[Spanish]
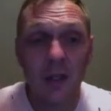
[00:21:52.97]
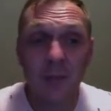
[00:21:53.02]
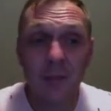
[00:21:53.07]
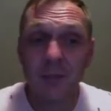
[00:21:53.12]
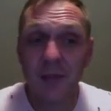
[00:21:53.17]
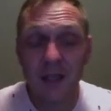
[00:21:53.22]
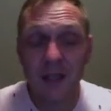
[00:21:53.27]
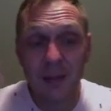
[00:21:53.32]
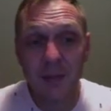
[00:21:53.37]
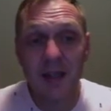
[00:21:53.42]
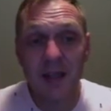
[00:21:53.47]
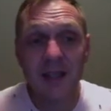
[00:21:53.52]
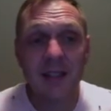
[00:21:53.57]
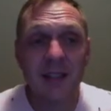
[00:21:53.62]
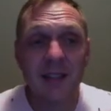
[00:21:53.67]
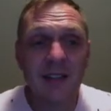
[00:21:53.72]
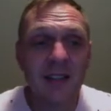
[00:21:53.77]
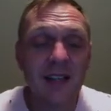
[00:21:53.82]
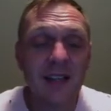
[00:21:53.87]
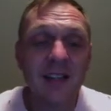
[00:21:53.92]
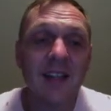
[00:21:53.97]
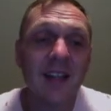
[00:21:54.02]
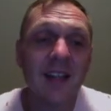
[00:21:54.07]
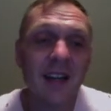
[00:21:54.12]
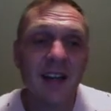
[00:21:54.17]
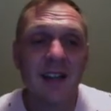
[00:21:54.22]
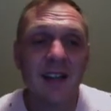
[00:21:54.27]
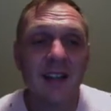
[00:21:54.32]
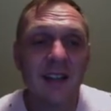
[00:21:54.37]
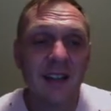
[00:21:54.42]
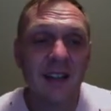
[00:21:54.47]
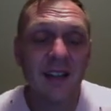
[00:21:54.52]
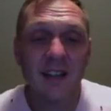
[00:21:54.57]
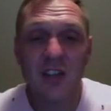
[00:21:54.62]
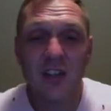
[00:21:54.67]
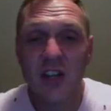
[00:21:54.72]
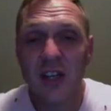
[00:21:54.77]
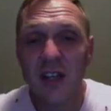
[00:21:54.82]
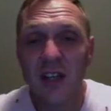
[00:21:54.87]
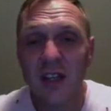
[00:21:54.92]
Y imagínate, ayer eh,
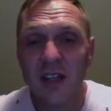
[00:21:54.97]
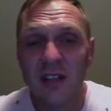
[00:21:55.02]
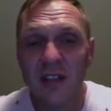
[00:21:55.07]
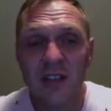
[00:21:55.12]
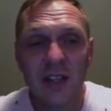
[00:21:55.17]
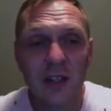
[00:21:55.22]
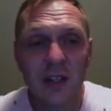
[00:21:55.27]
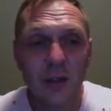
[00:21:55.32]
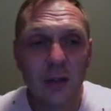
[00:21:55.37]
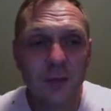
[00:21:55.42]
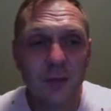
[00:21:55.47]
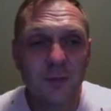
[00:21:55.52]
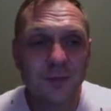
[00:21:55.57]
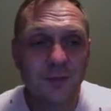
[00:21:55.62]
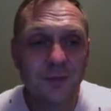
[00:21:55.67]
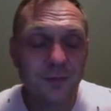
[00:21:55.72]
Chainlink salió